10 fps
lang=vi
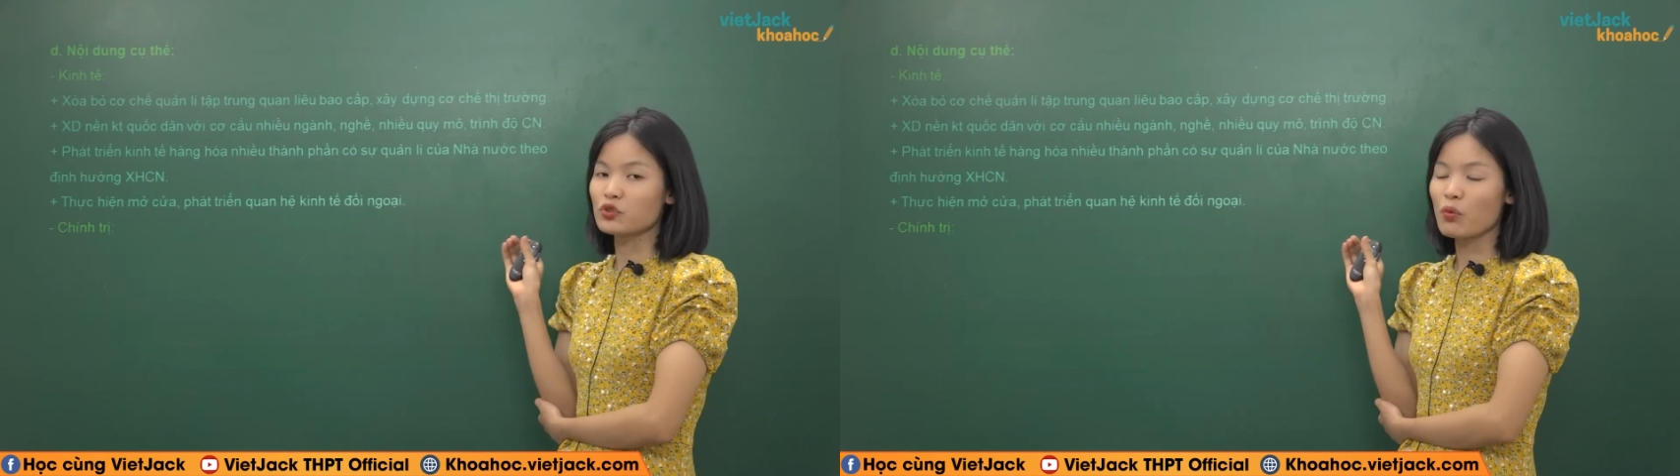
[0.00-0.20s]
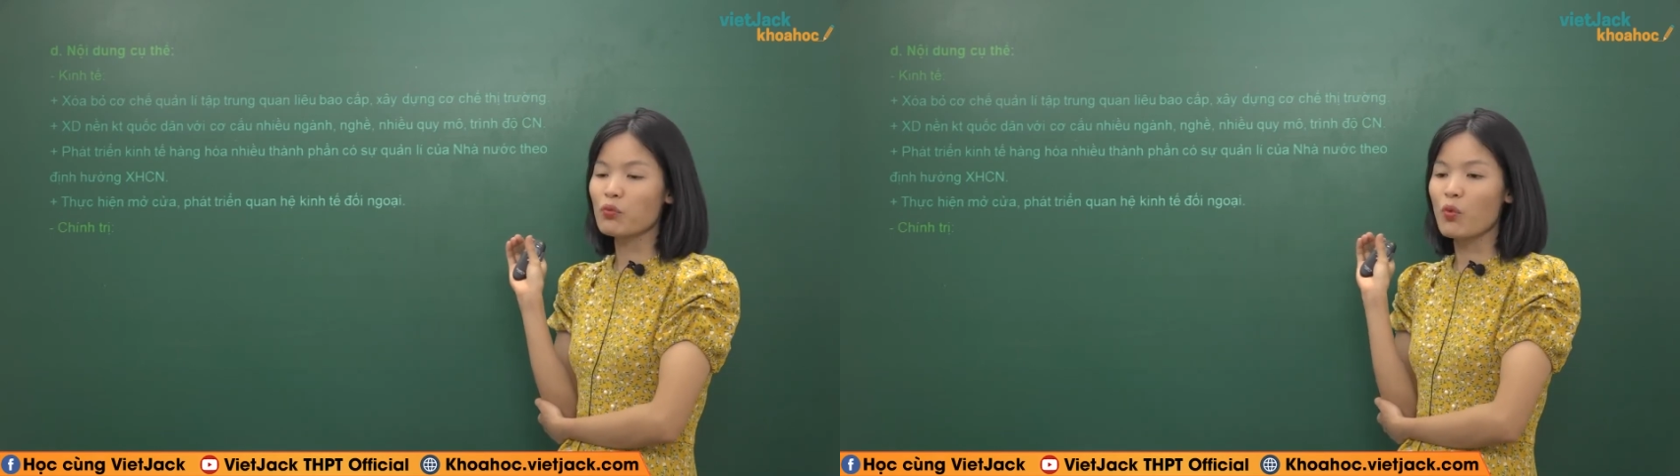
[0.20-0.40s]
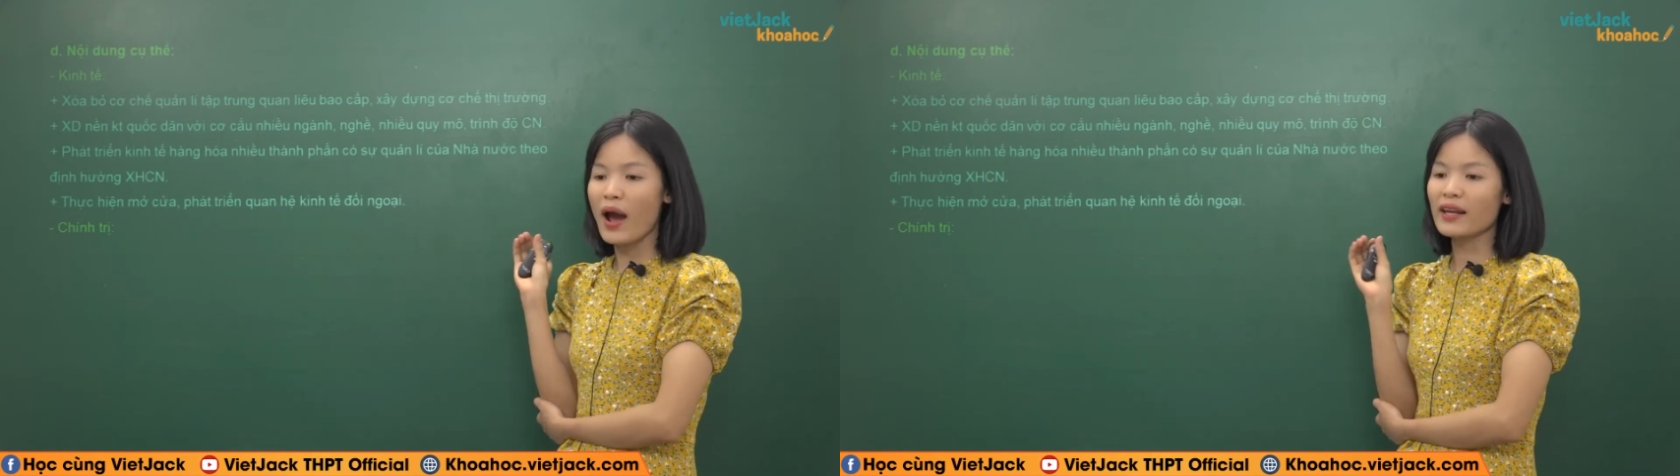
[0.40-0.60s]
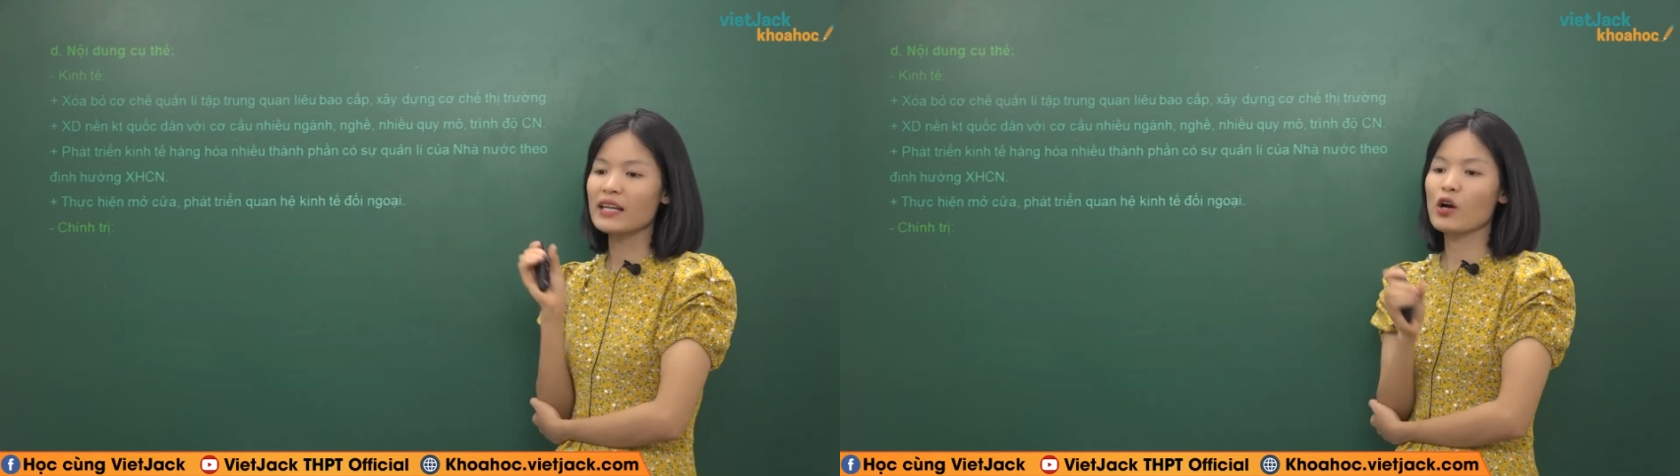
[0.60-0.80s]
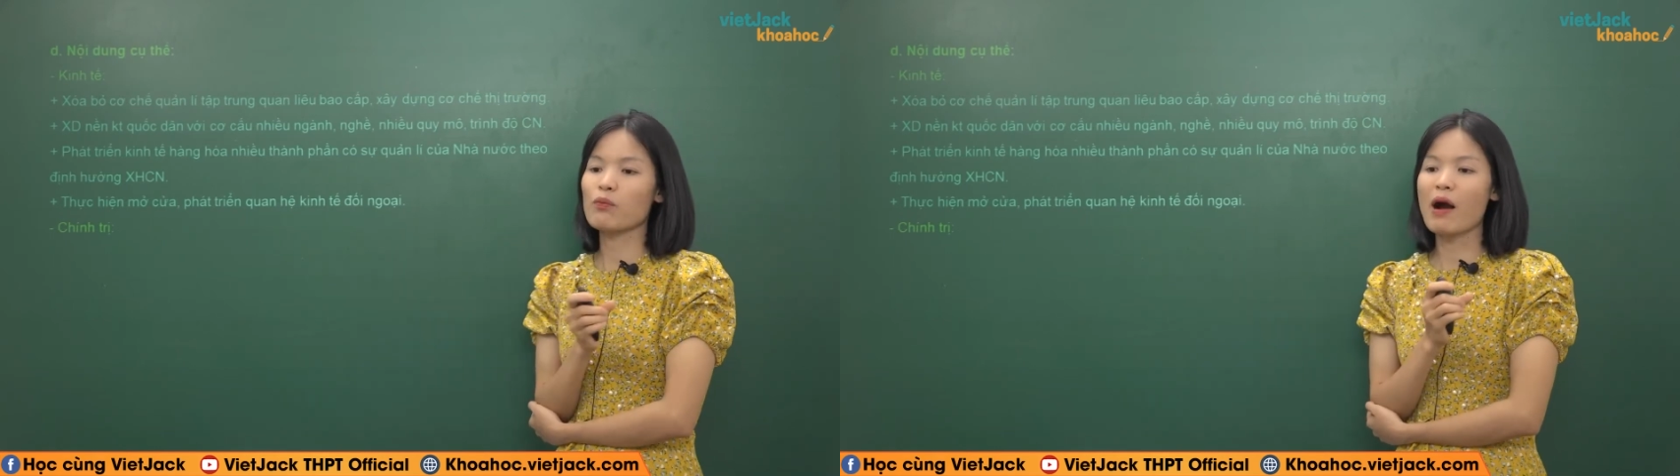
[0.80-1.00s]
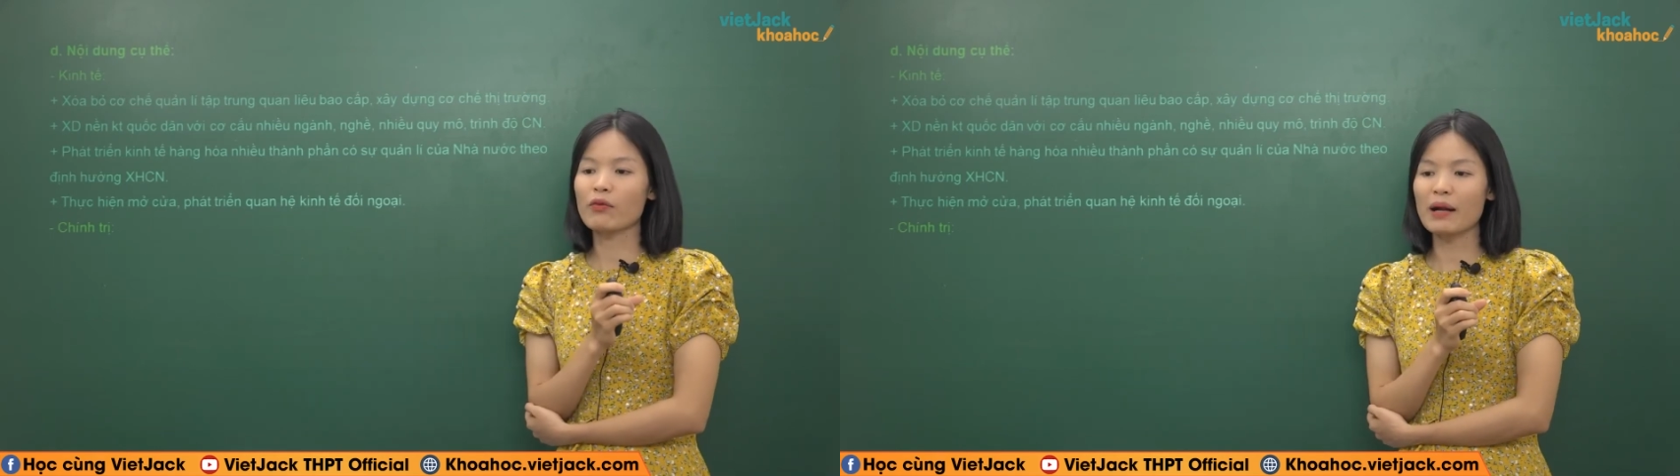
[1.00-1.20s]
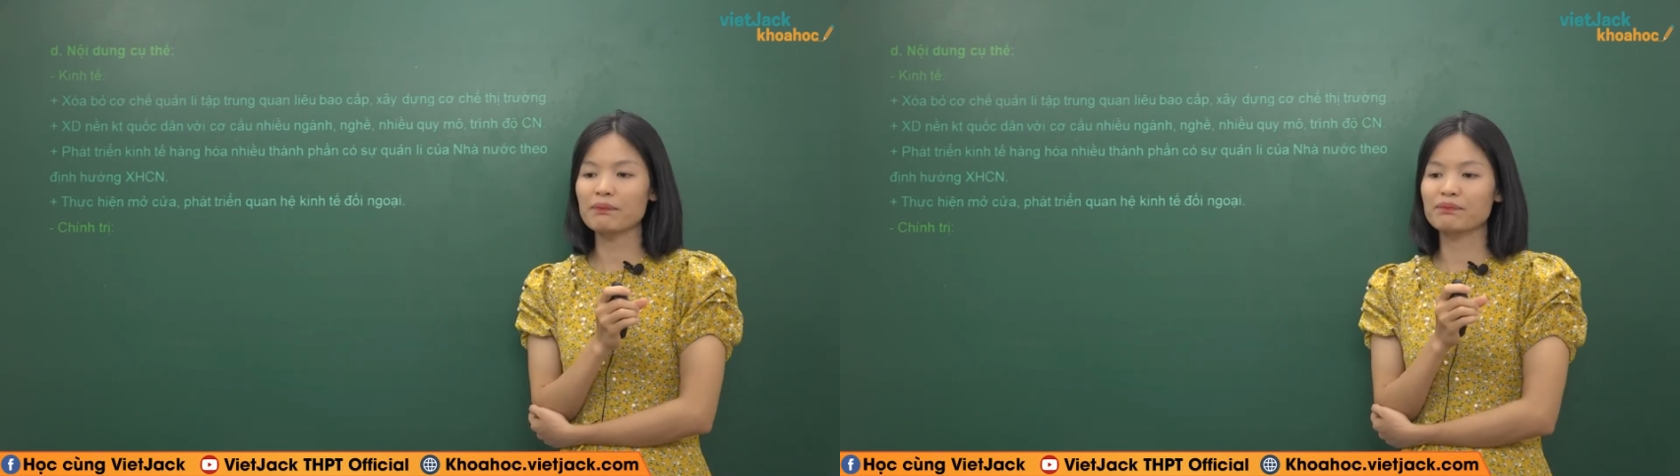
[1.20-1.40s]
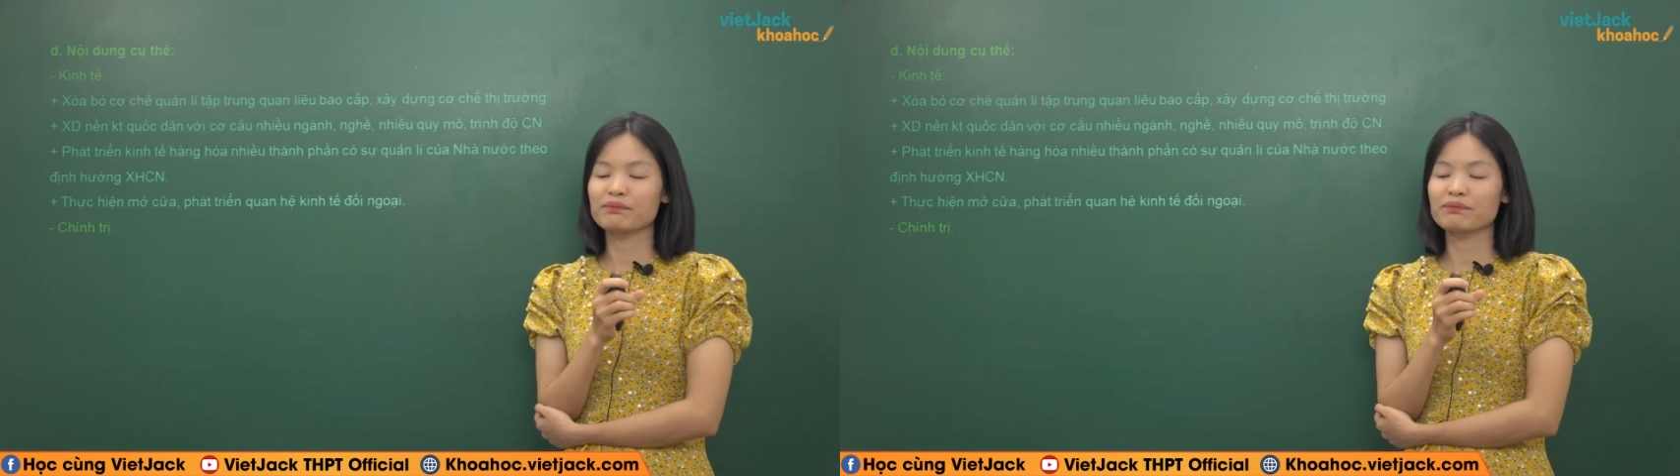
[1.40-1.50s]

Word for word: trung quan liêu bao cấp,